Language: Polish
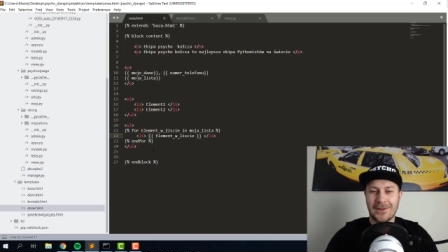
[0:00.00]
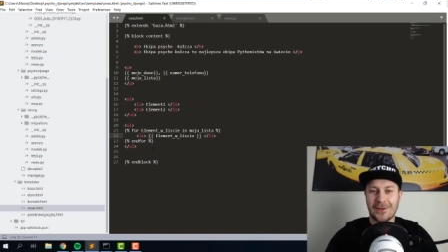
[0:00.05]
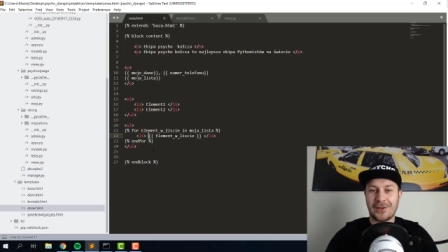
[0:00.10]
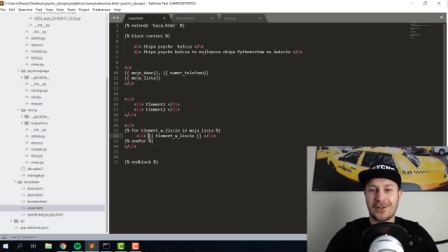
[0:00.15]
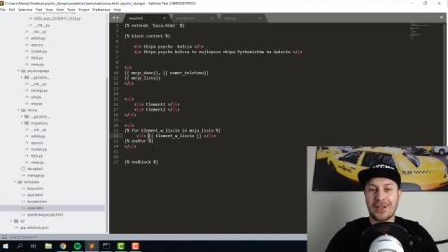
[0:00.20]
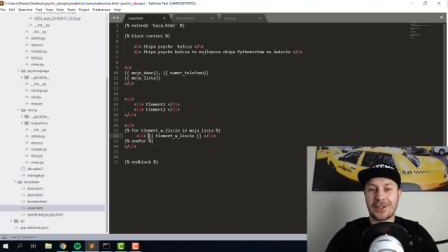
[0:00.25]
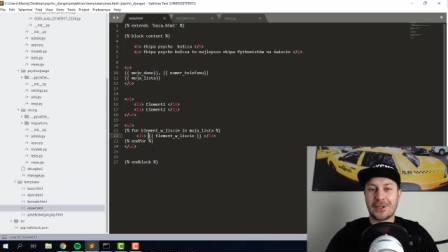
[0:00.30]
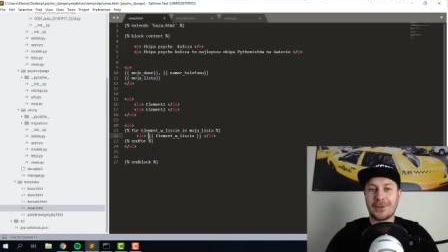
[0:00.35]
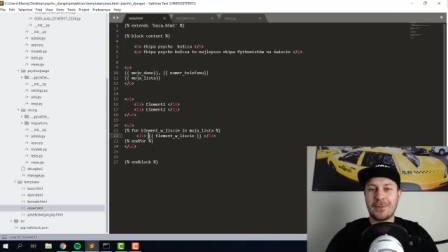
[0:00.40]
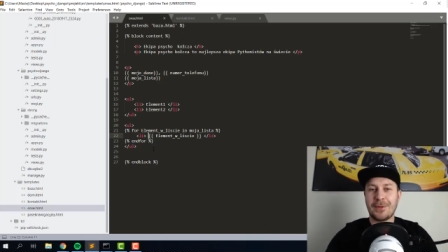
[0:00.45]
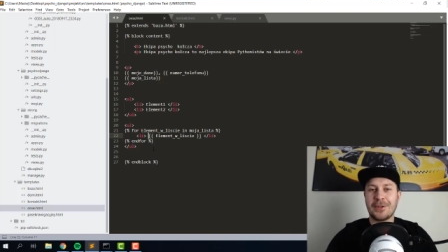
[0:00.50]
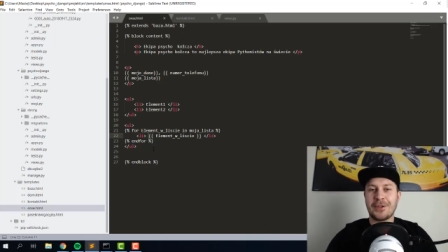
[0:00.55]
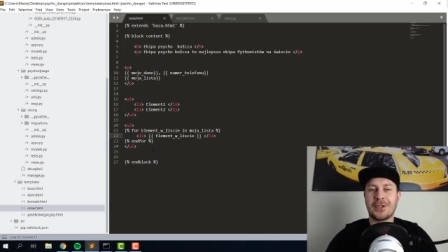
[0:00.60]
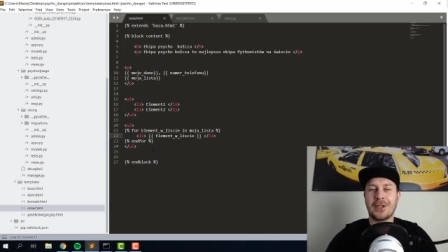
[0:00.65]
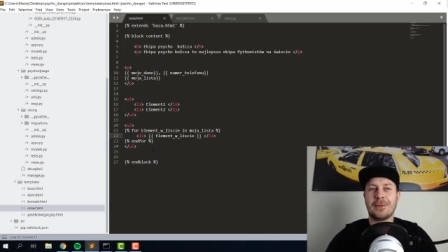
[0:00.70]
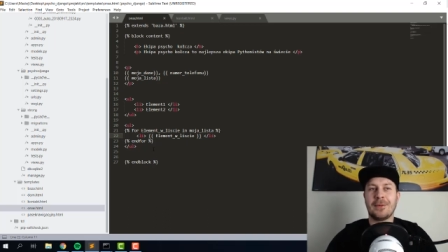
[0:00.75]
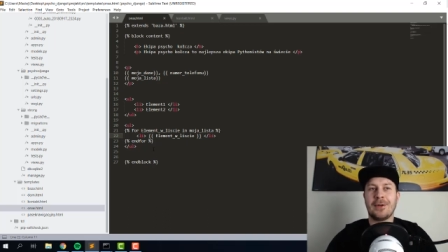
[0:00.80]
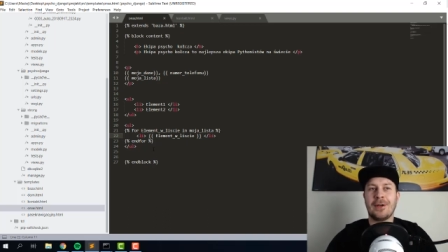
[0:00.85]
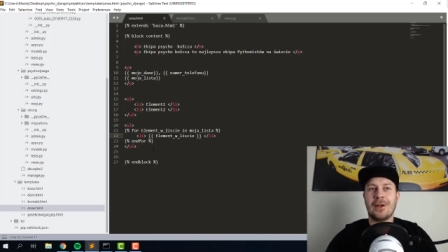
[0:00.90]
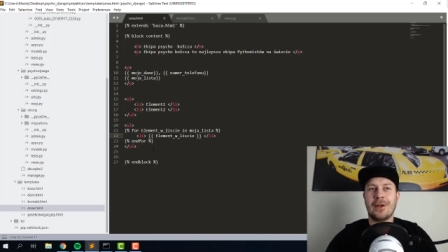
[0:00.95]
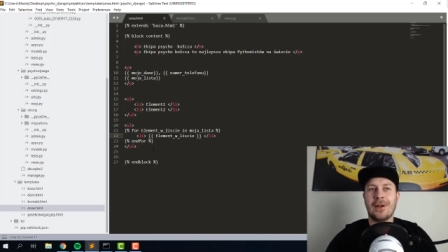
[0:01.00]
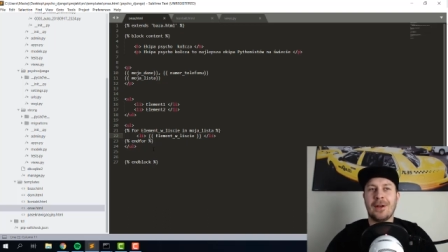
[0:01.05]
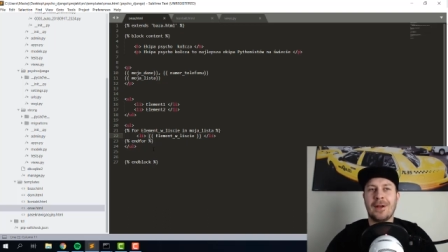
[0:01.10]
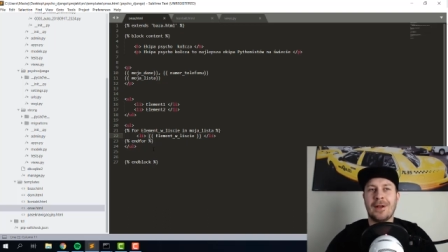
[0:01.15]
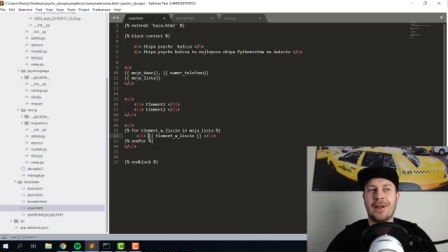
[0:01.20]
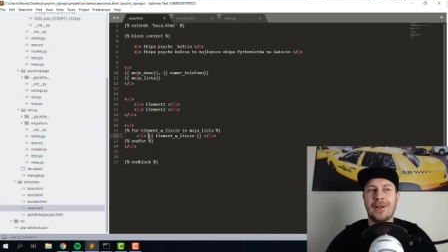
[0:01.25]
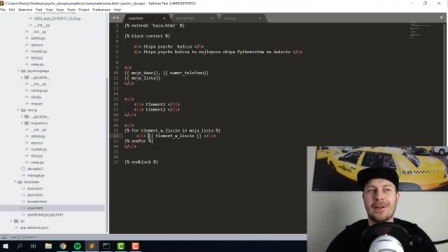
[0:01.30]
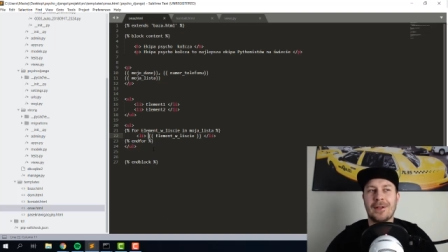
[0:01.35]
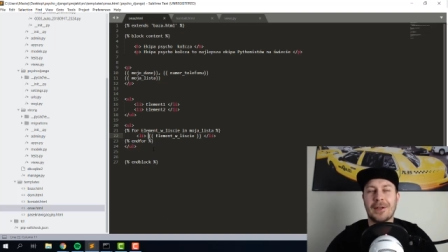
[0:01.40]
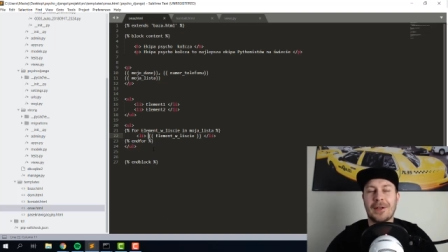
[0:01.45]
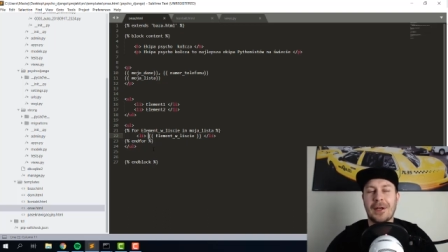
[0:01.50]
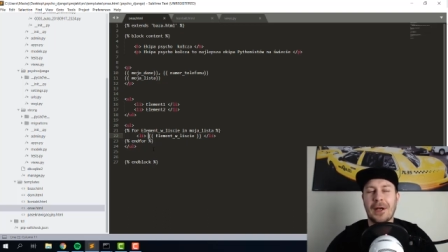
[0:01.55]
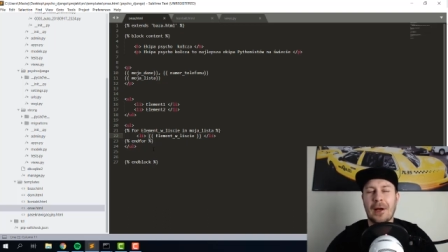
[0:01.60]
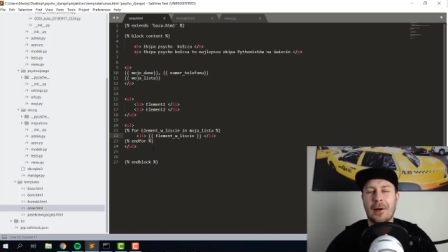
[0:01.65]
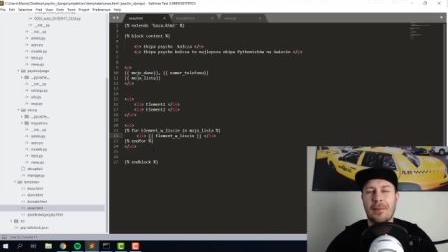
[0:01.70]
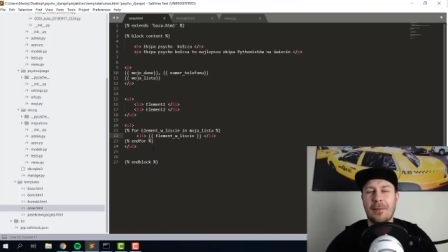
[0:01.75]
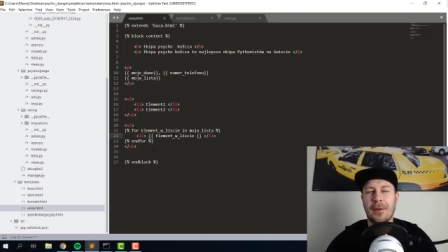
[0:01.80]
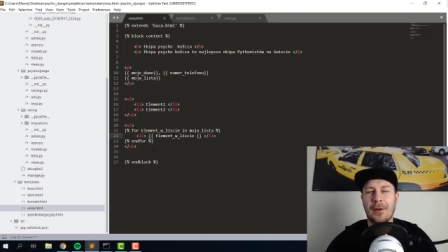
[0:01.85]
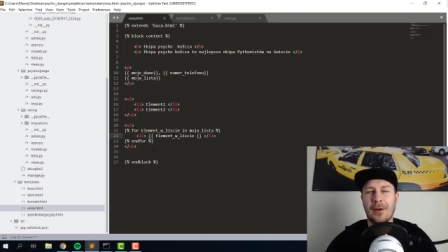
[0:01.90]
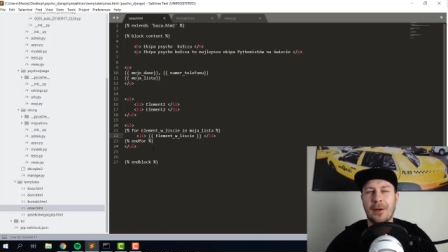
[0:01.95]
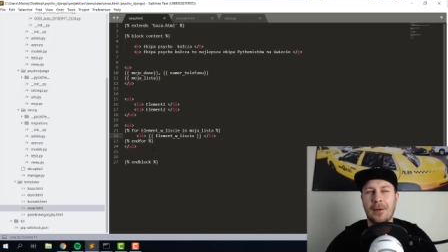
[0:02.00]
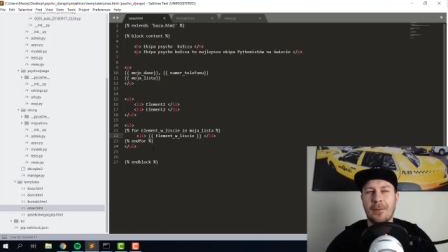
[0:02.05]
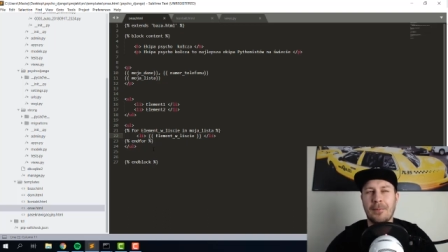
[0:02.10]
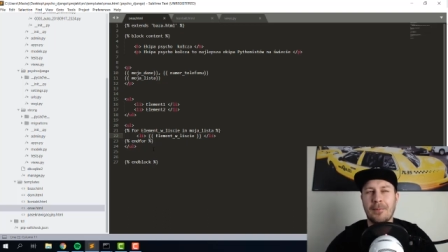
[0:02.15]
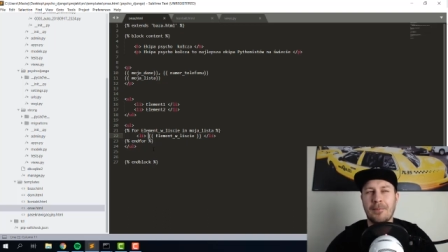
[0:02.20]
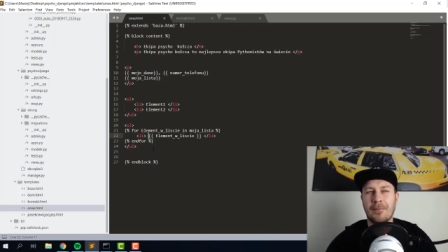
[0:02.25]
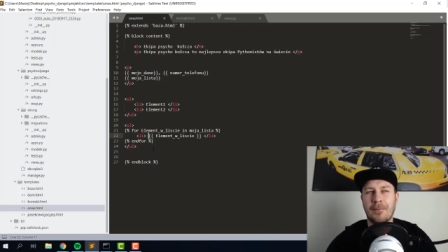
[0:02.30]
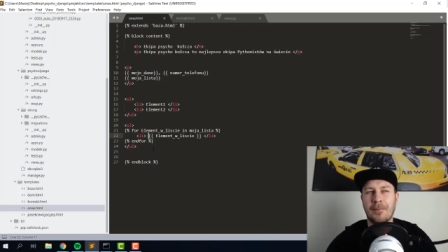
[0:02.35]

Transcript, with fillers: To znaczy będziemy tak jakby